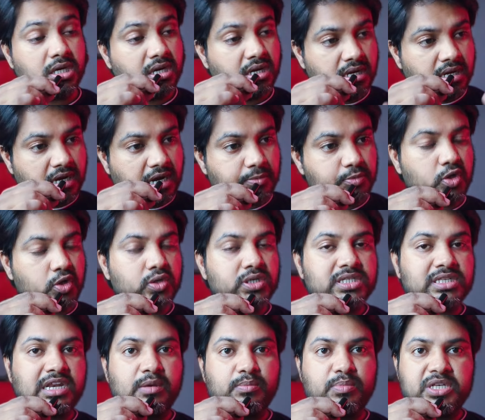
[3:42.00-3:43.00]
अब चलो स्क्रीन
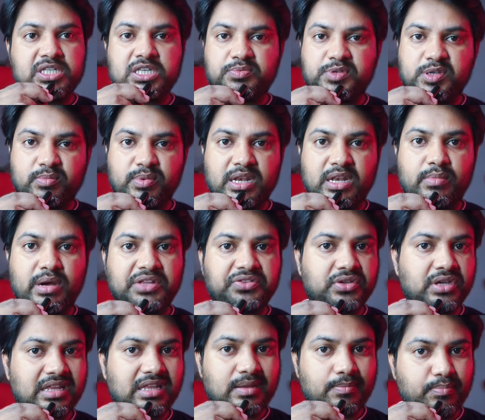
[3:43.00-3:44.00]
पे सबसे पहले बात करेंगे
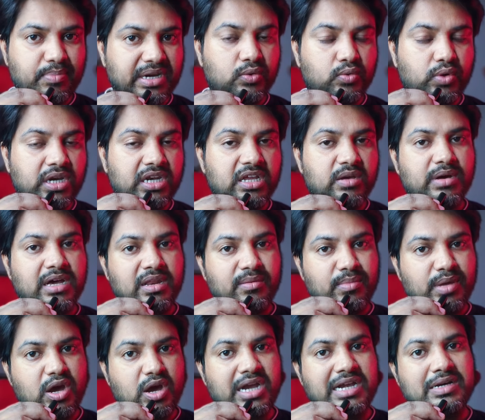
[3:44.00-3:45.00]
बिटकॉइन के बारे में
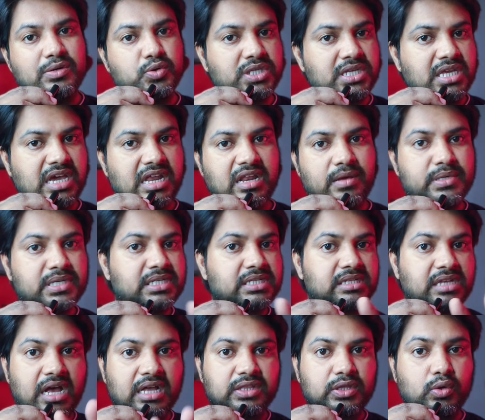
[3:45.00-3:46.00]
एंड उसके अलावा
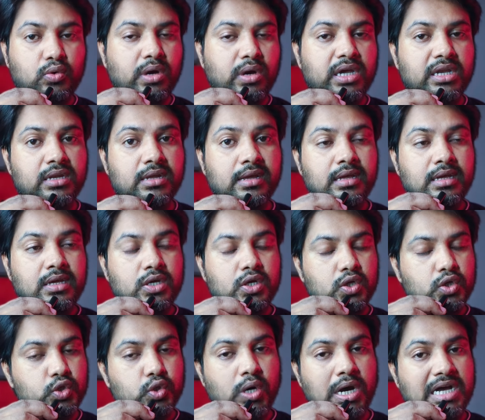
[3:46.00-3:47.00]
सात कॉइन जो
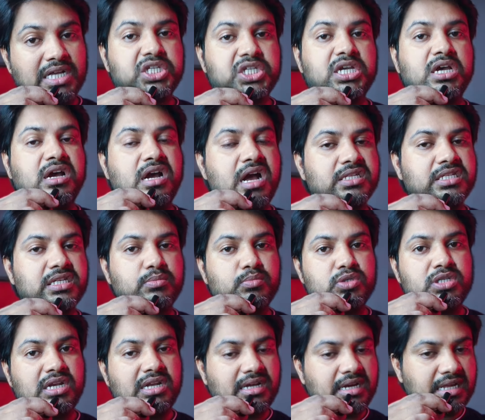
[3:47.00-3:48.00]
अच्छा खासा मुझे लग
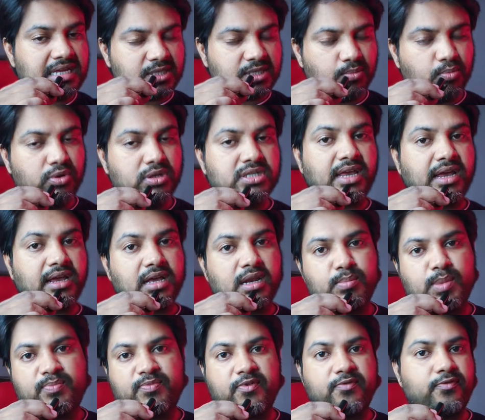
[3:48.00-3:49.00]
रहा है इस बुल साइकिल में
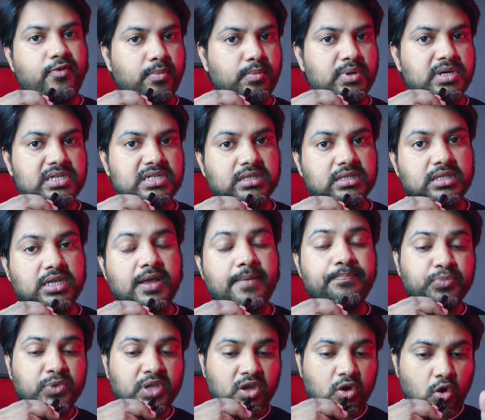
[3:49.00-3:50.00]
परफॉर्म कर सकते हैं
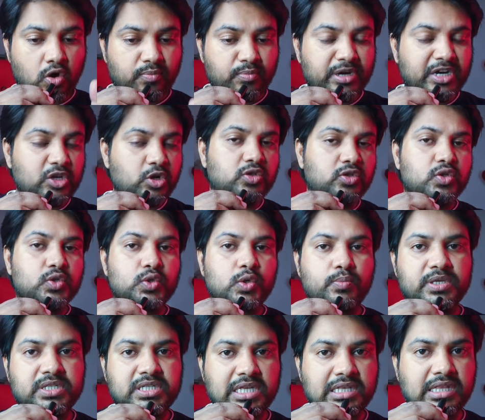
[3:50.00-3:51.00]
और वीडियो दोस्तों
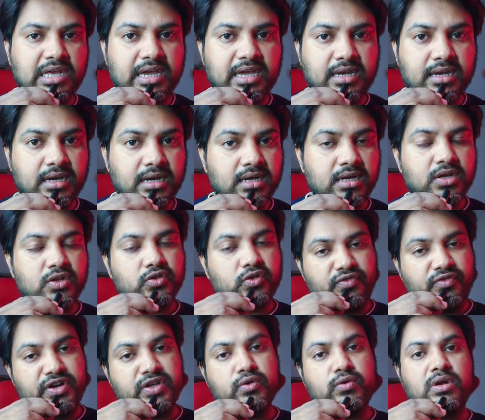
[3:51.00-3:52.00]
पसंद आए ना तो
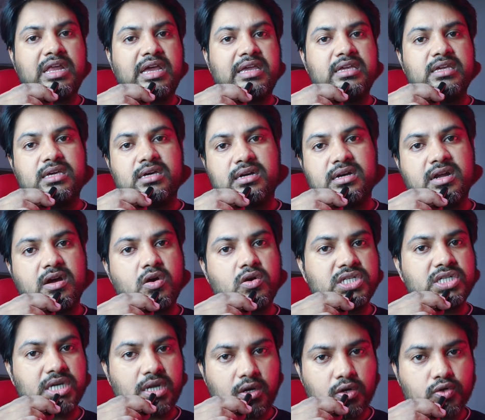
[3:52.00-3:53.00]
वीडियो को लाइक करना और
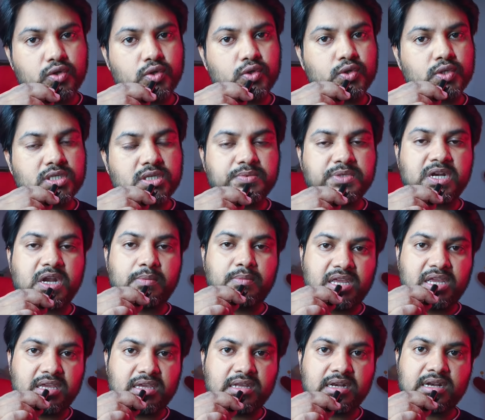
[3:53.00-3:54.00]
चैनल को दोस्तों सब्सक्राइब नहीं
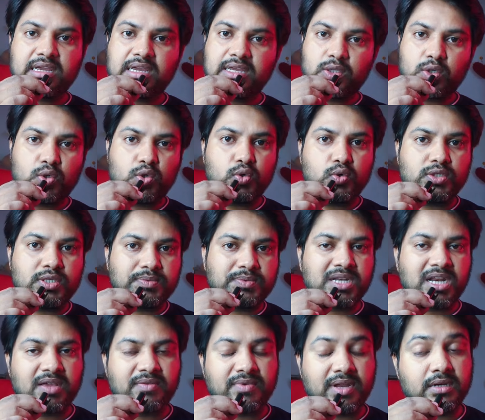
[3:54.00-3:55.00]
कर रखा है तो डू सब्सक्राइब
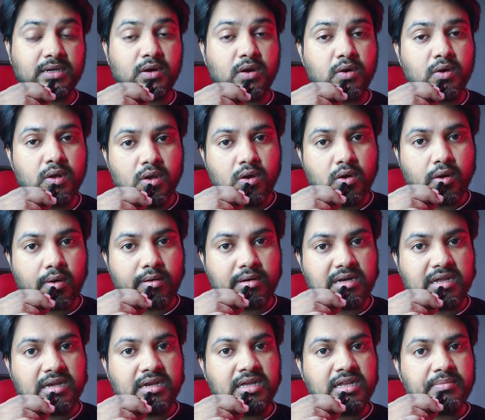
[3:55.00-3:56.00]
राइट नाउ और
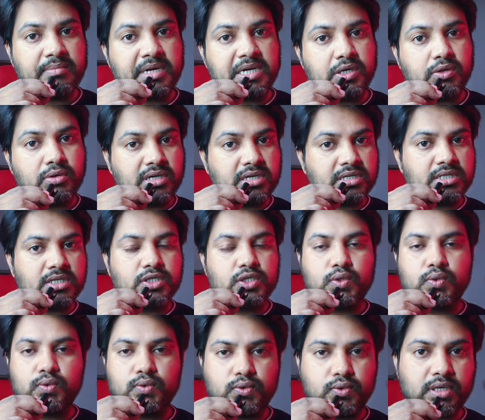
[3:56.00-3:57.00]
टेलीग्राम एंड ट्विटर से जरूर
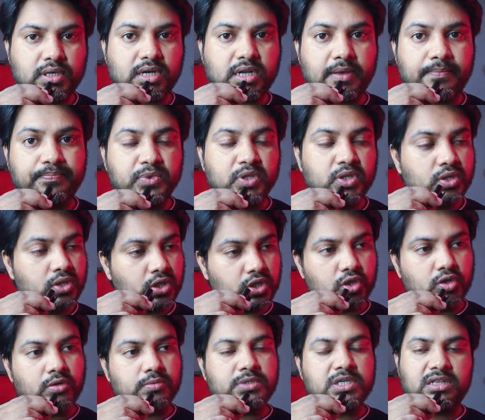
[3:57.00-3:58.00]
जुड़े रहे तो चलो अब
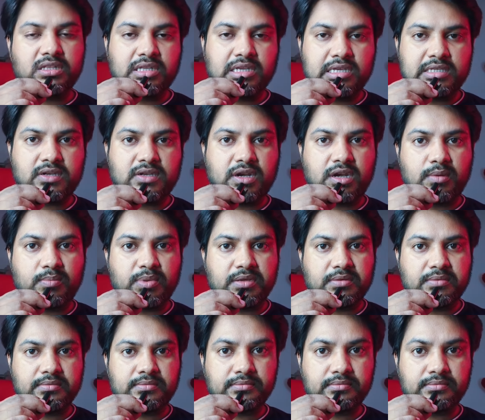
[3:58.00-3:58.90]
चलते हैं स्क्रीन पे